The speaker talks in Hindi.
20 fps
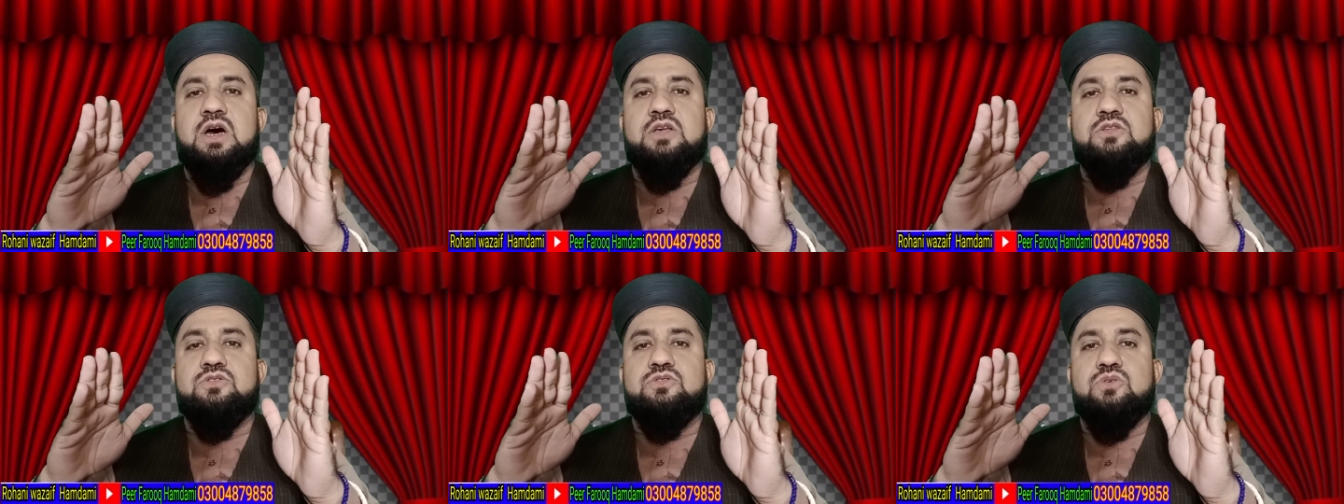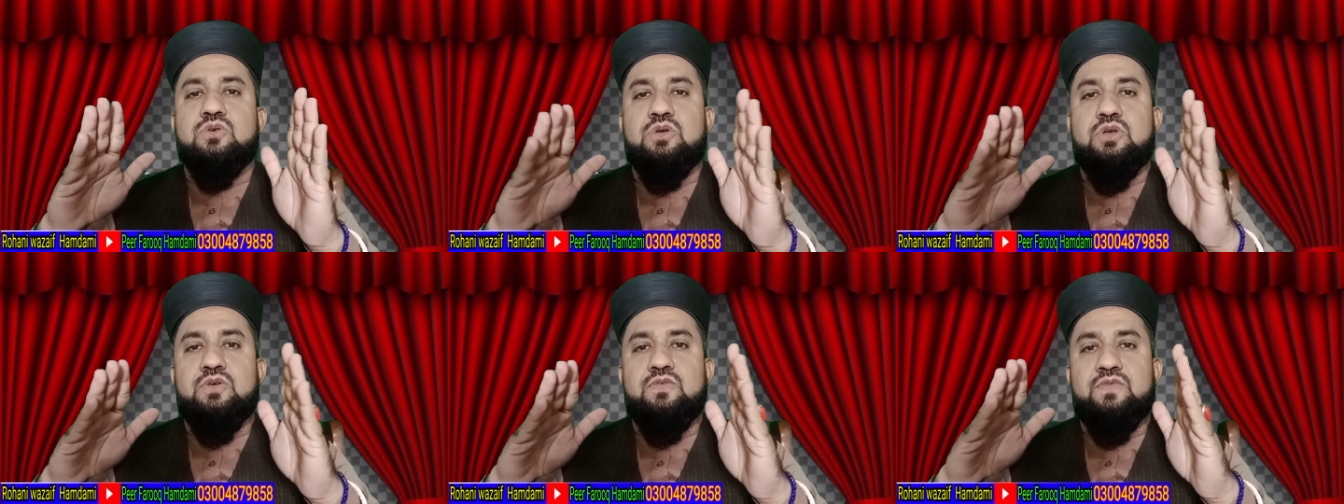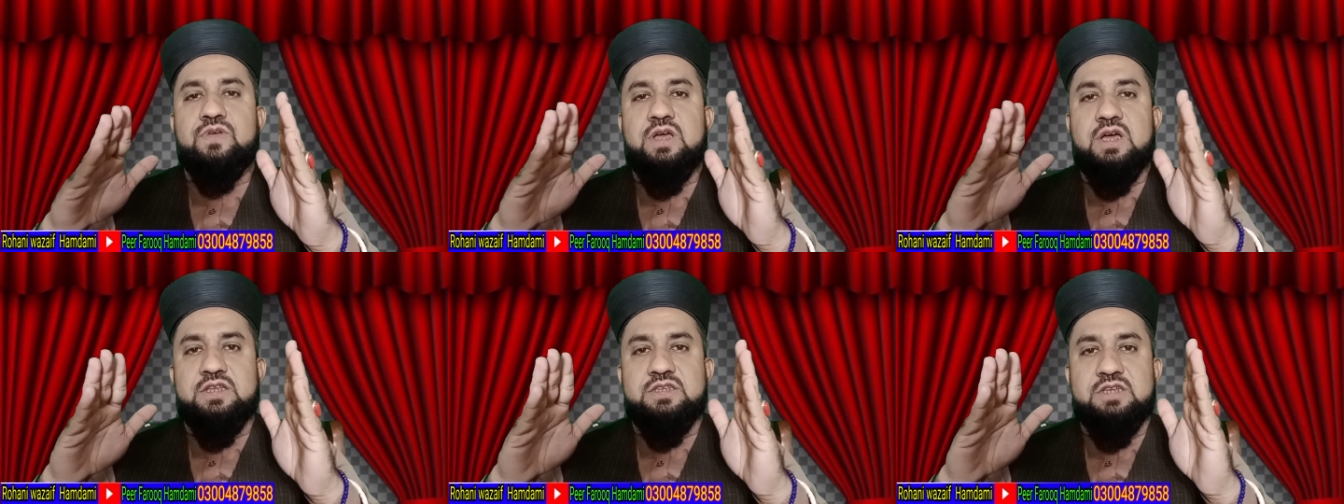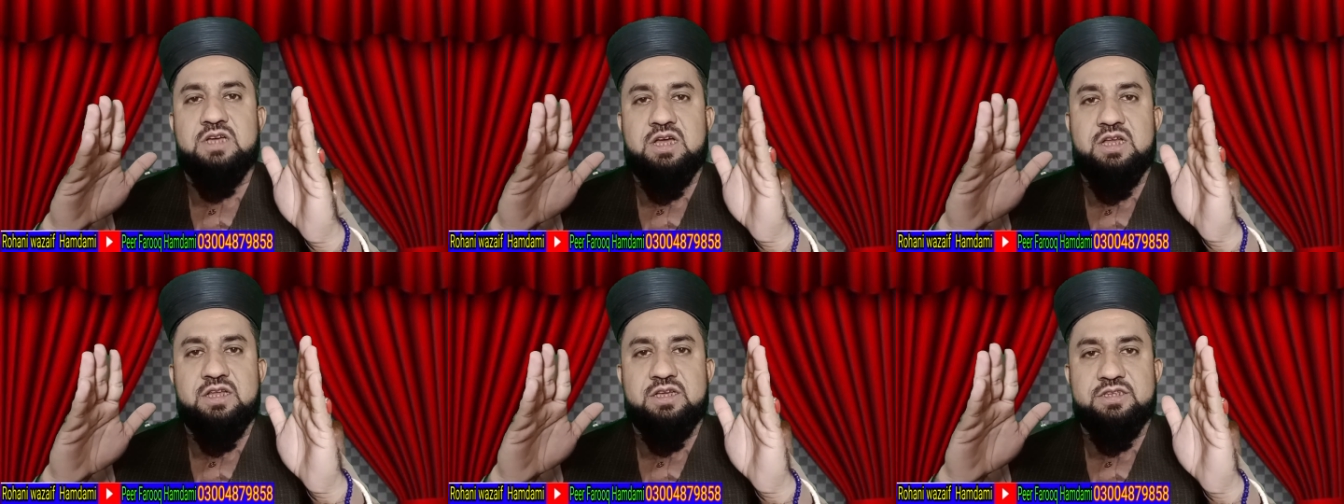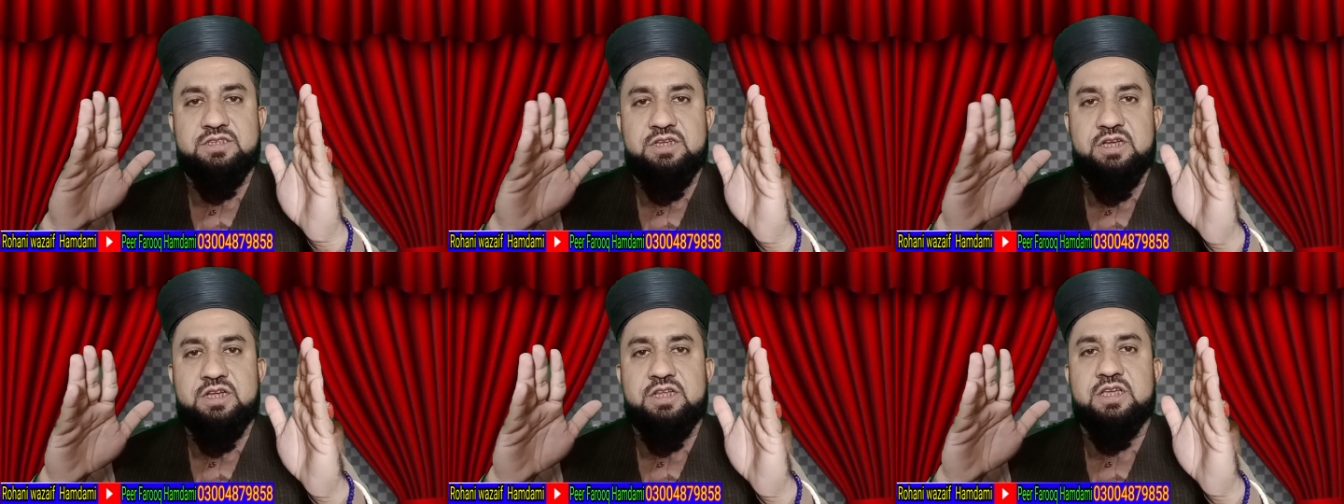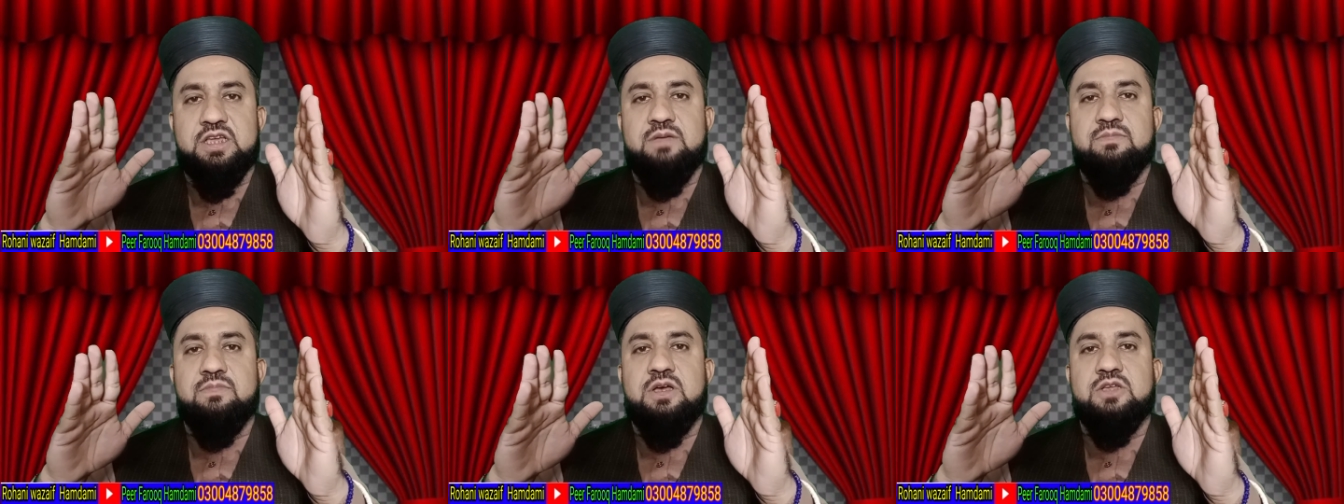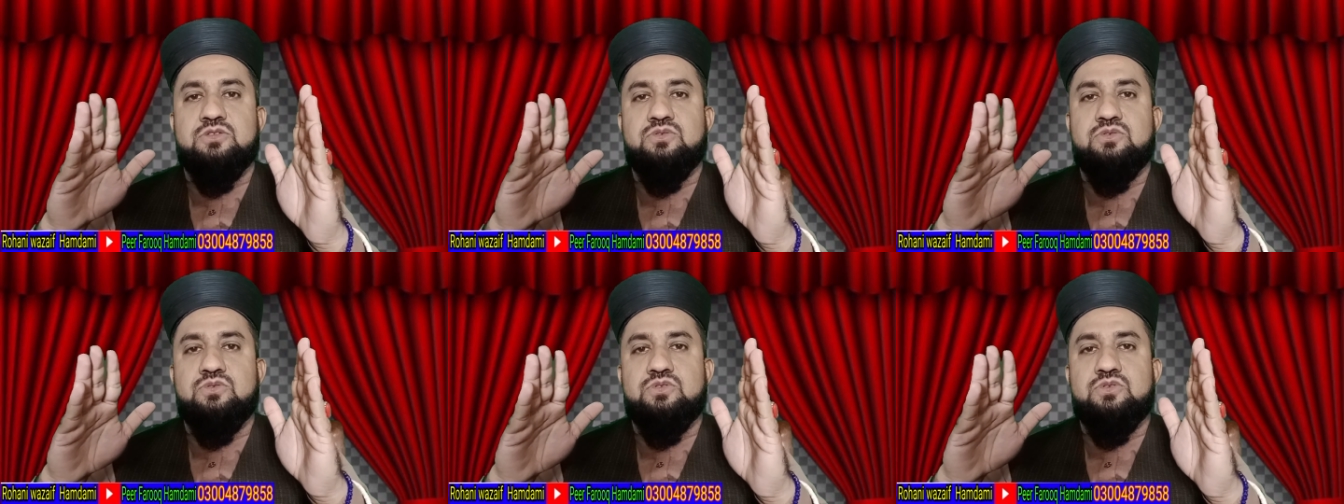सोए हुए अचानक झटके
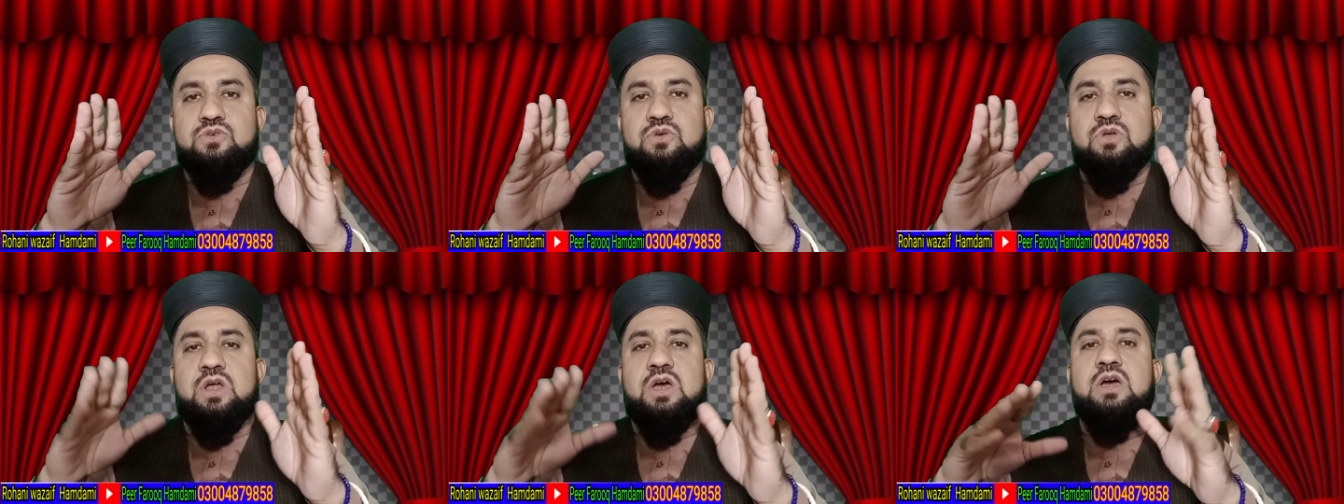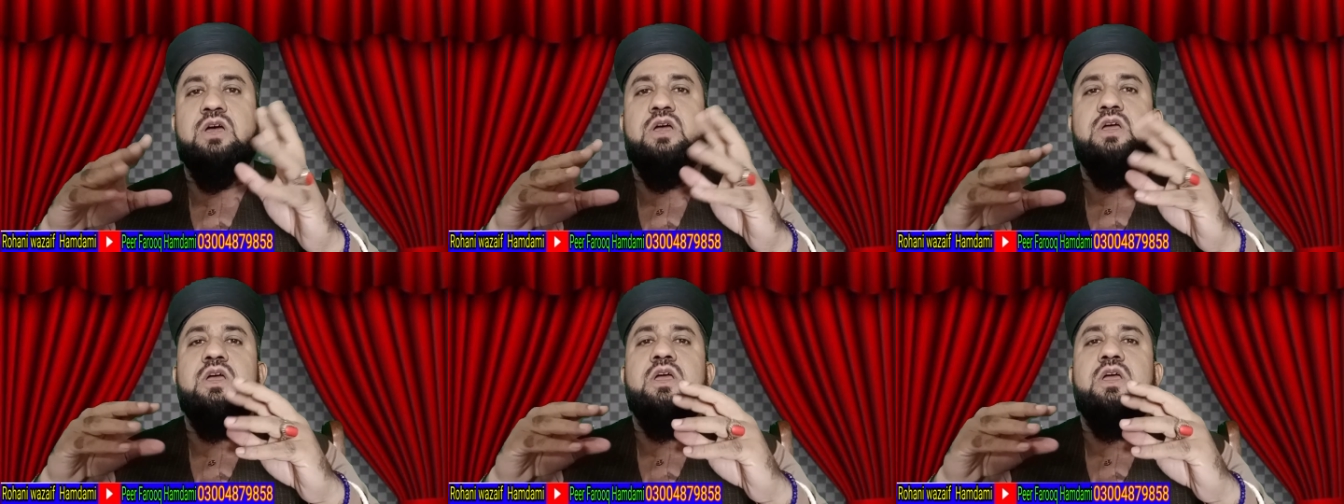महसूस होना